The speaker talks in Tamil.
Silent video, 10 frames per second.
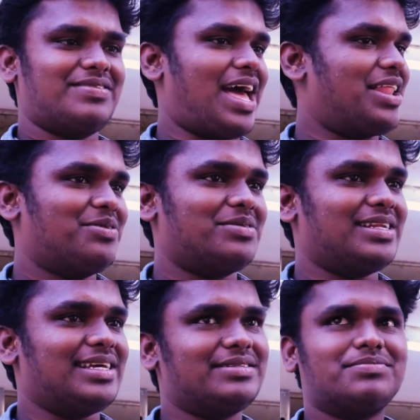வேறு எதுவும்
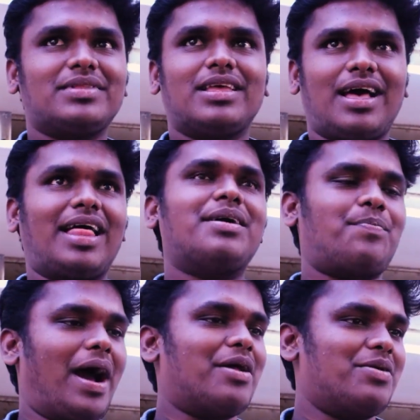இல்லை
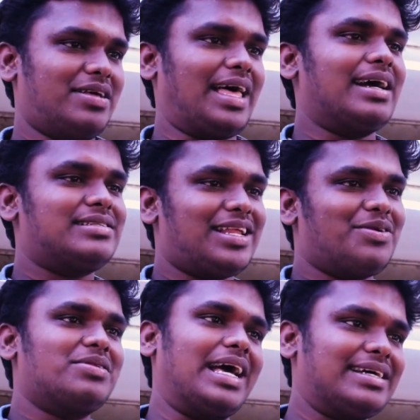அதான் பார்க்குறவங்களுக்கு தங்கச்சி
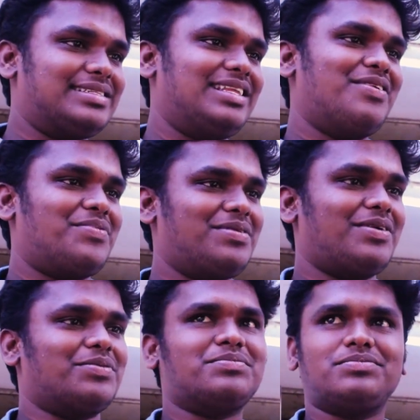இல்லாதவங்களும் தங்கச்சி இல்லையே ஃபீல்
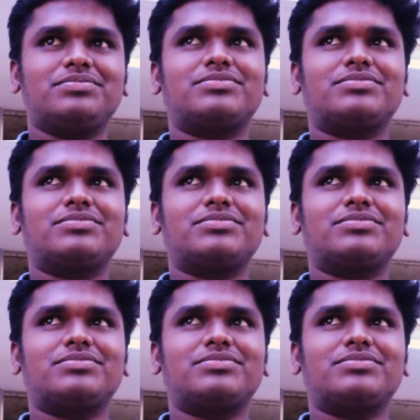ஆகும்